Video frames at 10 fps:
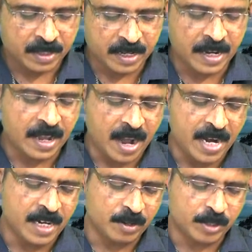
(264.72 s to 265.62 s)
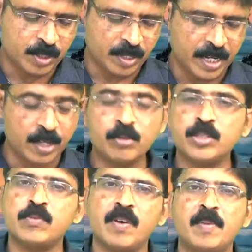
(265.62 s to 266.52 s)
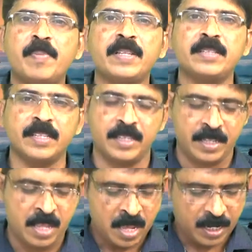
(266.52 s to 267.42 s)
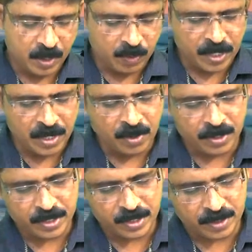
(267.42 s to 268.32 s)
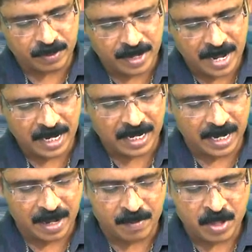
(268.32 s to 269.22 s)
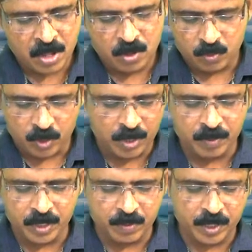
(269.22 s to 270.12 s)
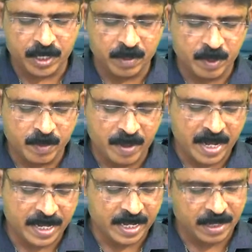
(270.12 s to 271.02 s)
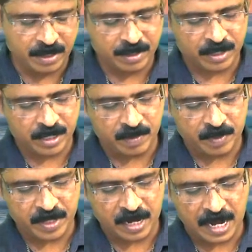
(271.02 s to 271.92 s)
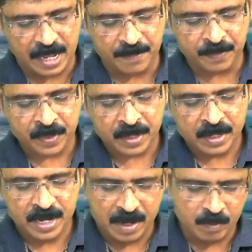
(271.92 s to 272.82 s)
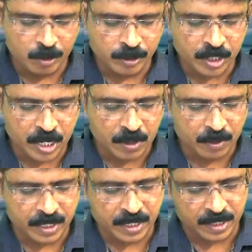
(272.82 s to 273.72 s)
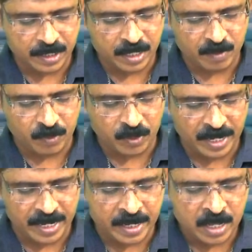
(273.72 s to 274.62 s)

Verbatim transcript: இதில் ஆண்டவர் சொல்கிறார் யோசுவாவை பார்த்து நீ உயிரோடு இருக்கும் நாளெல்லாம் ஒருவனும் உனக்கு முன்பாக எதிர்த்து நிற்பதில்லை நான் மோசையோடு இருந்தது போல